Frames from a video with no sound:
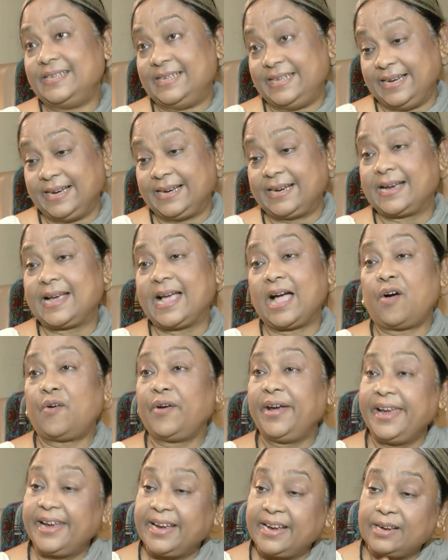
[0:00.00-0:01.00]
শিক্ষা
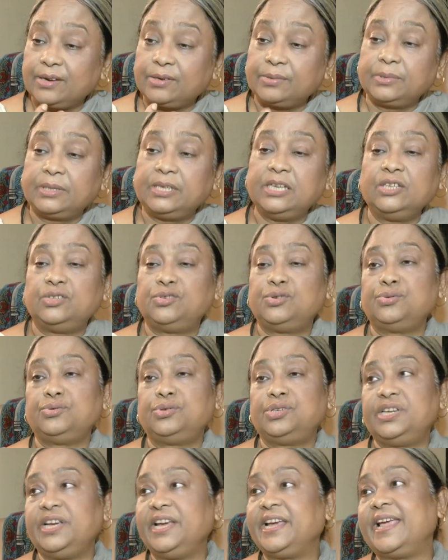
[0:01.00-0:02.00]
অনেক কিছু
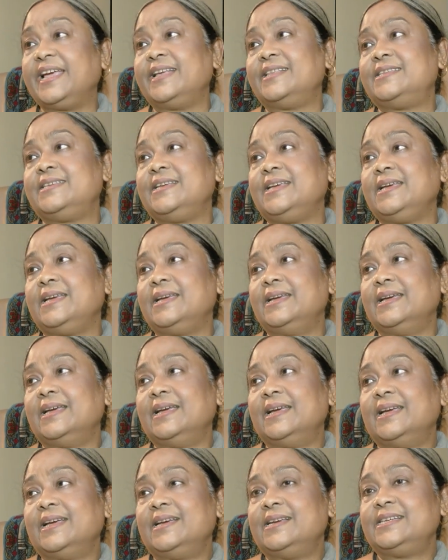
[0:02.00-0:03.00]
শিখেছি
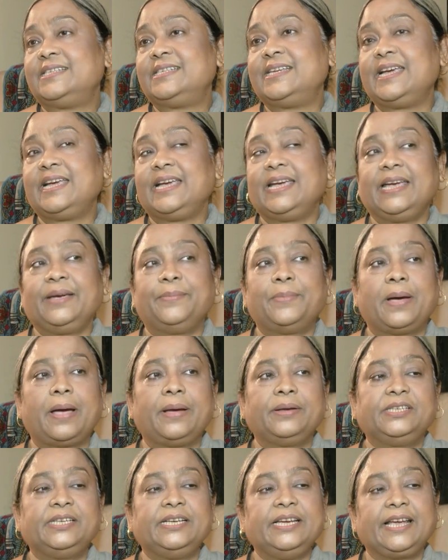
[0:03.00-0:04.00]
সে
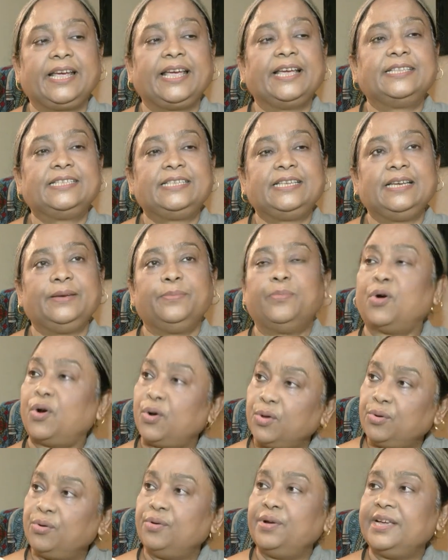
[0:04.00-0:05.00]
শিখেছি
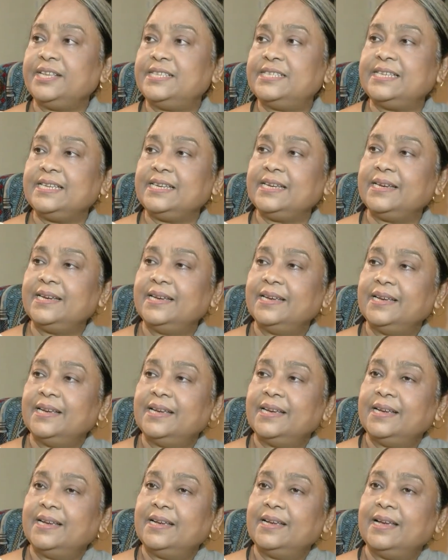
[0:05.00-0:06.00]
বড় হয়েছি
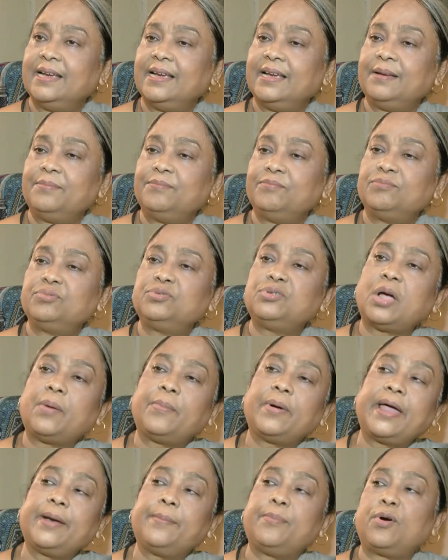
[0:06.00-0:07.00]

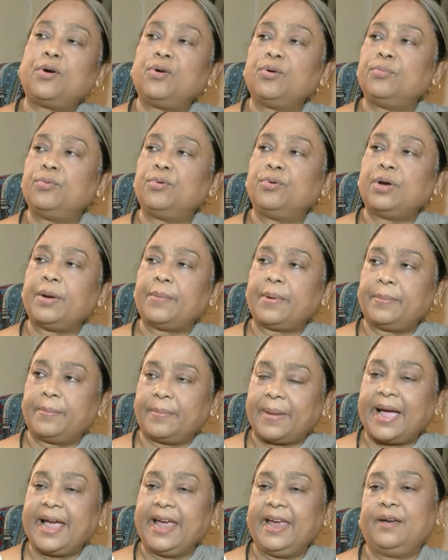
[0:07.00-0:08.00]
সবার বড় বোন আমার
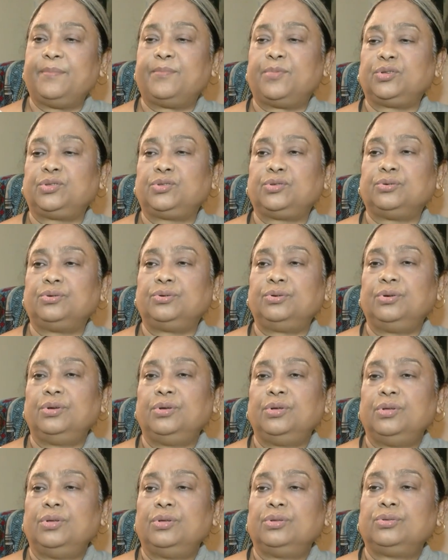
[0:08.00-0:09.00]
মায়ের মতো
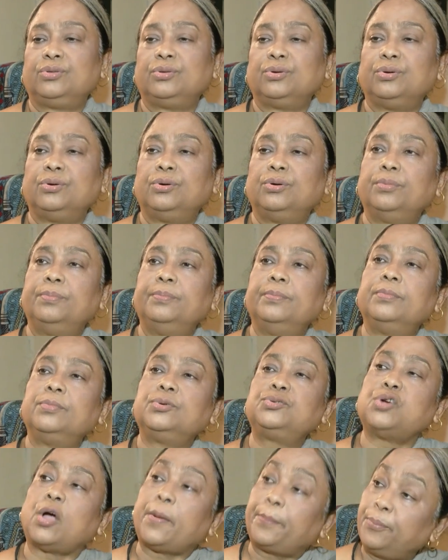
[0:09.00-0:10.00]
তো
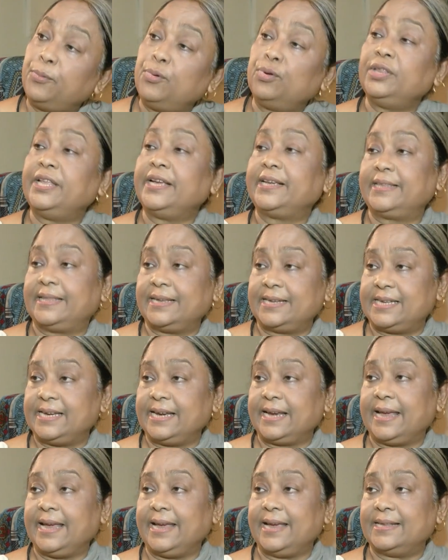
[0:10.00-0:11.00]
স্বপ্ন দেখতে
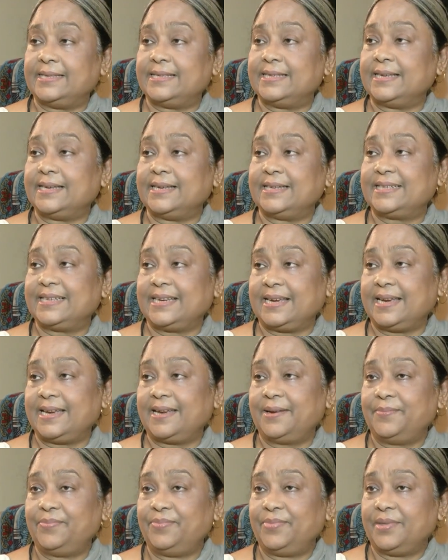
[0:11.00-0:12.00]
শিখিয়েছে সে
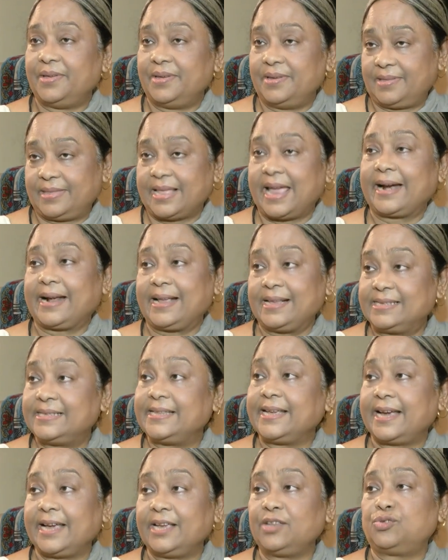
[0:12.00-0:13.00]
তার কাছ
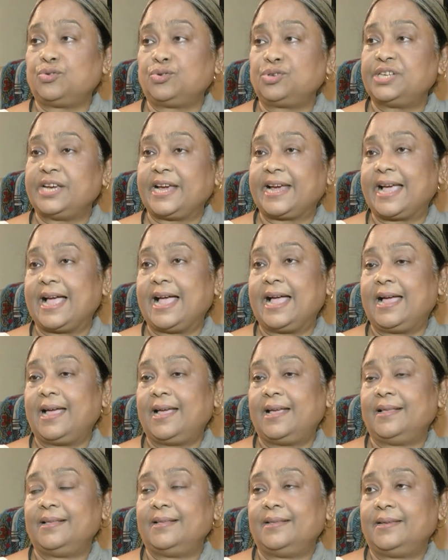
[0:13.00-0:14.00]
থেকে তো শেখা
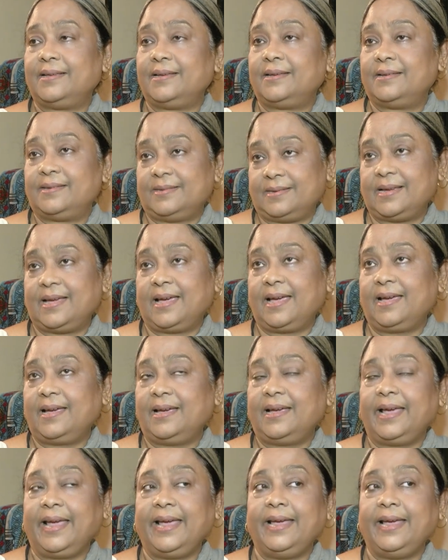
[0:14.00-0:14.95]
হ্যাঁ,